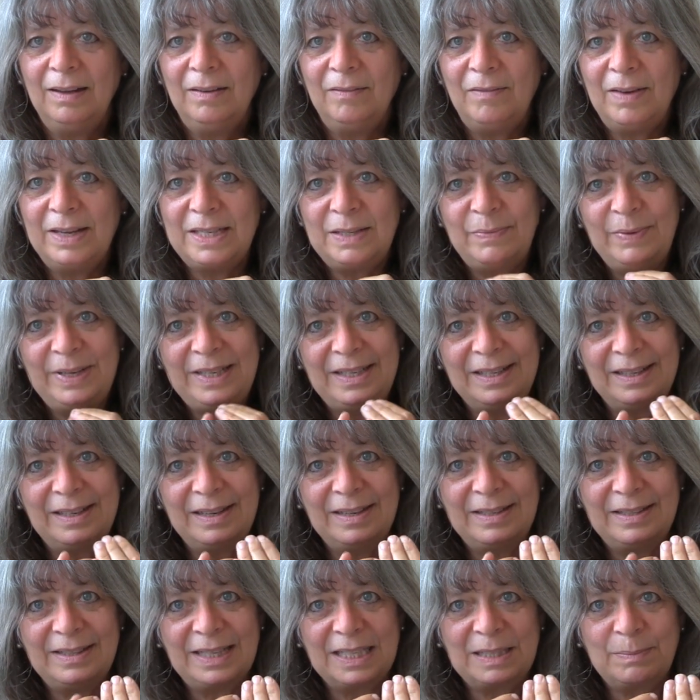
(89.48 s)
Was
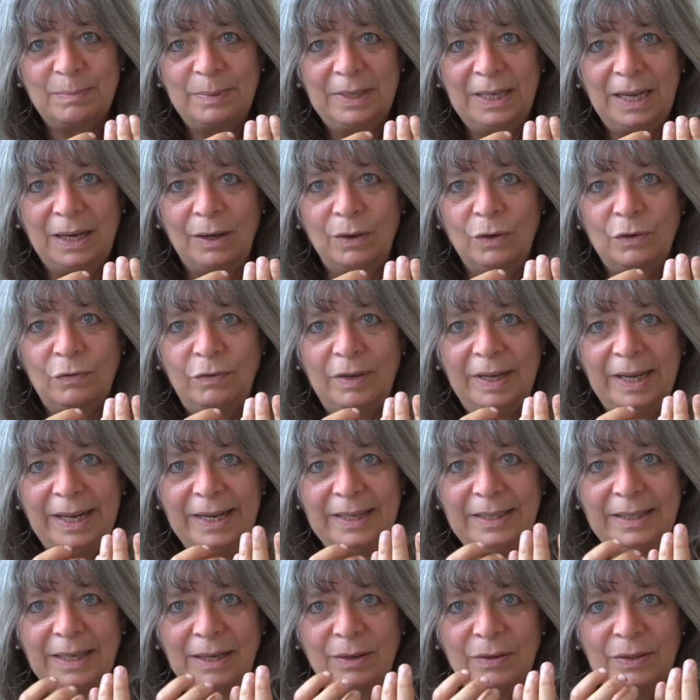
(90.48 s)
wichtig ist, dass man auch
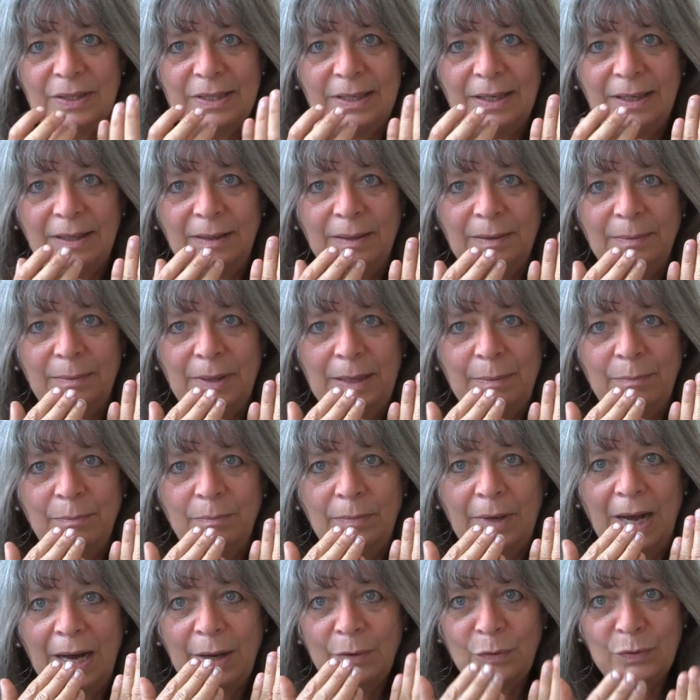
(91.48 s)
vielleicht aus
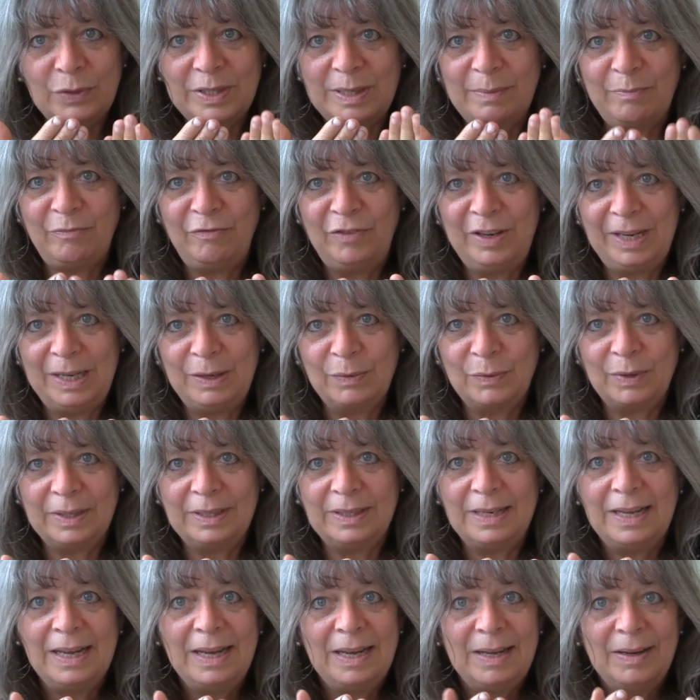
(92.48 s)

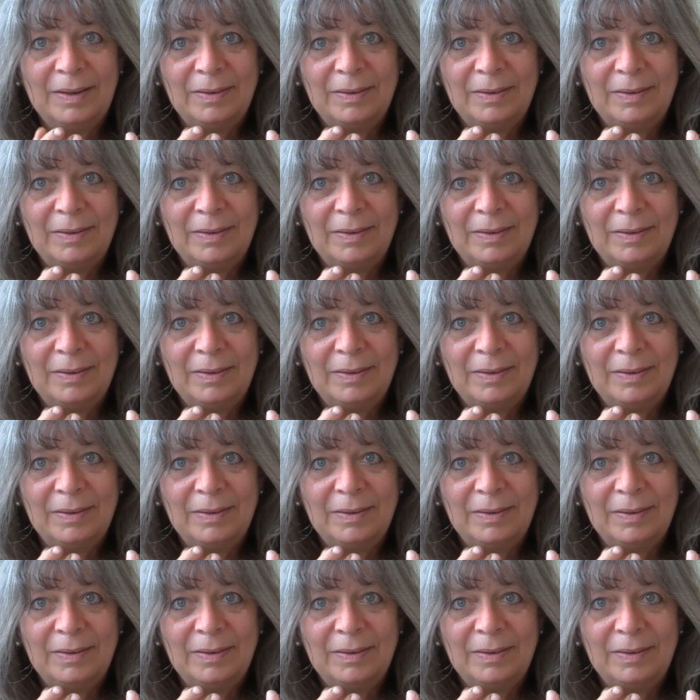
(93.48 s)
Nahrungsempfehlungen